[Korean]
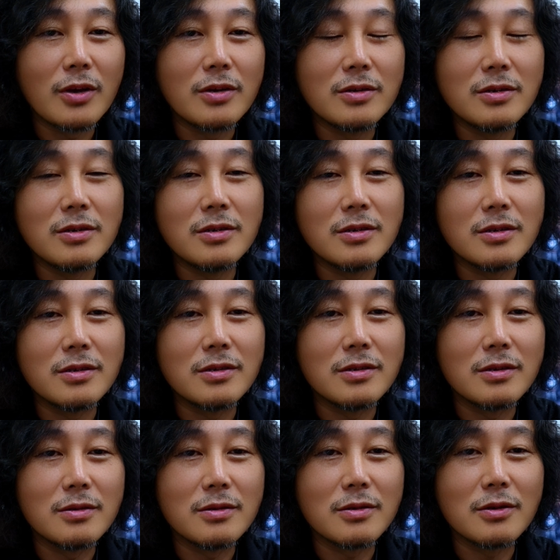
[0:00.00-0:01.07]

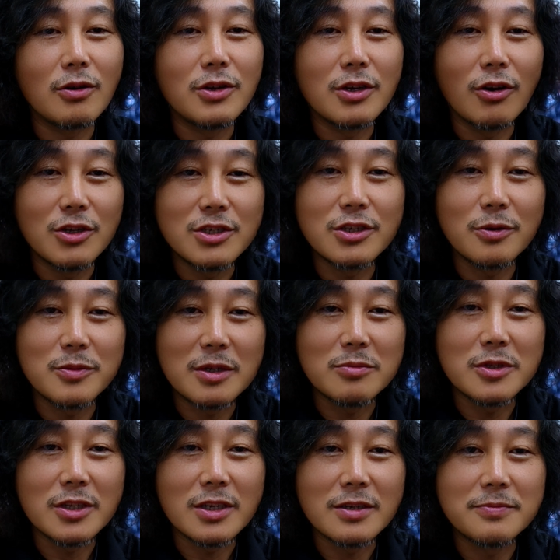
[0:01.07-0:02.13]
그 거의 거지처럼
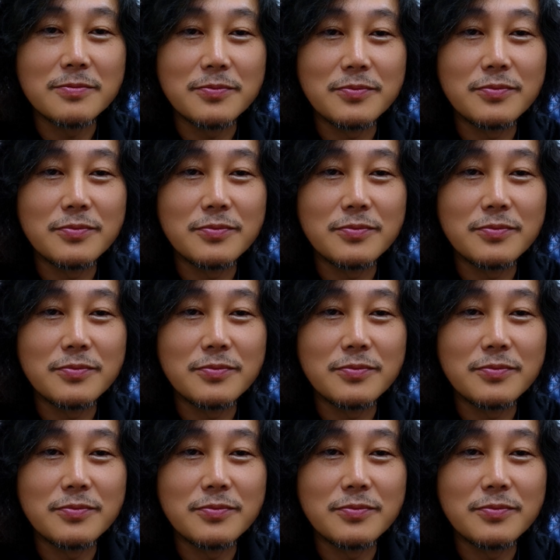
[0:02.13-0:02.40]
삽니다.